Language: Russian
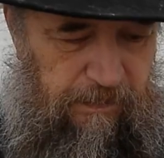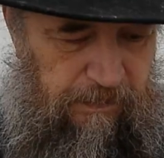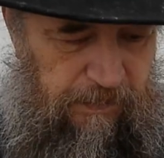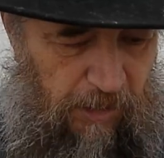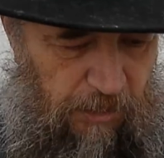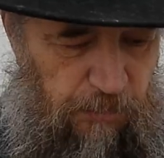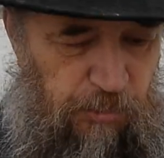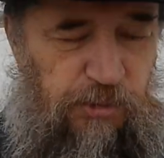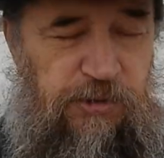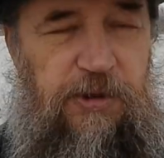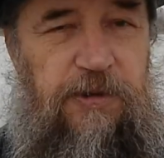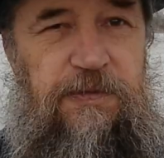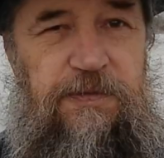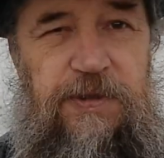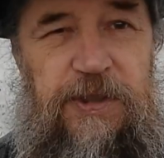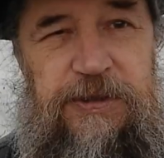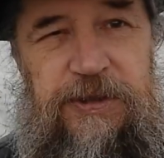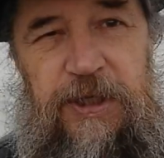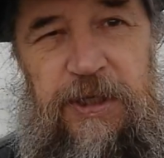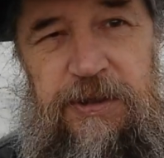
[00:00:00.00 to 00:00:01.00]
как будто
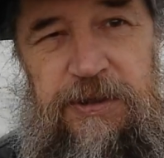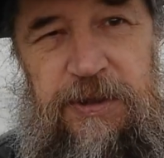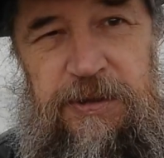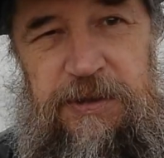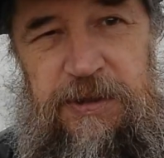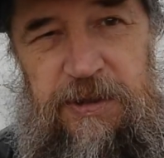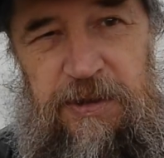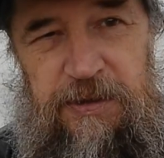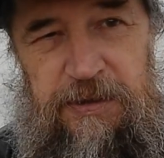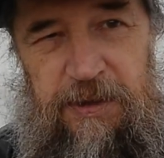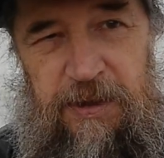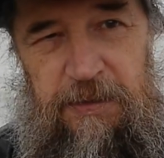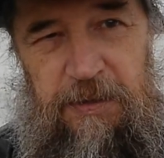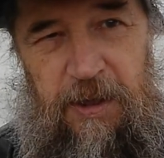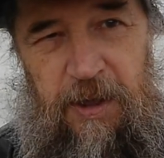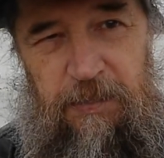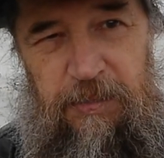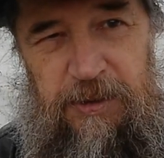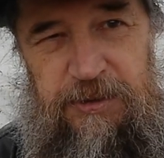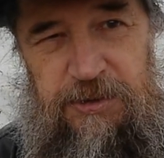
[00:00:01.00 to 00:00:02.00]
две трети тела
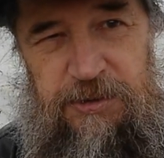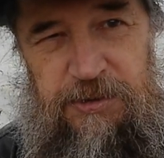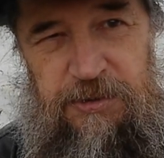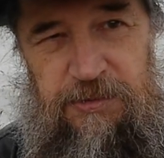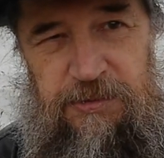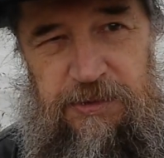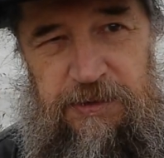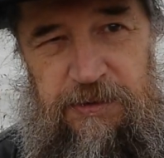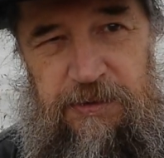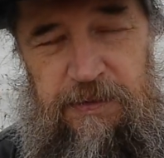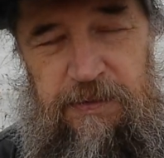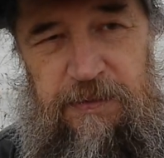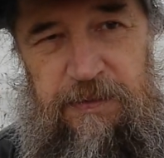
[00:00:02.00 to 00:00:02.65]
обожжены.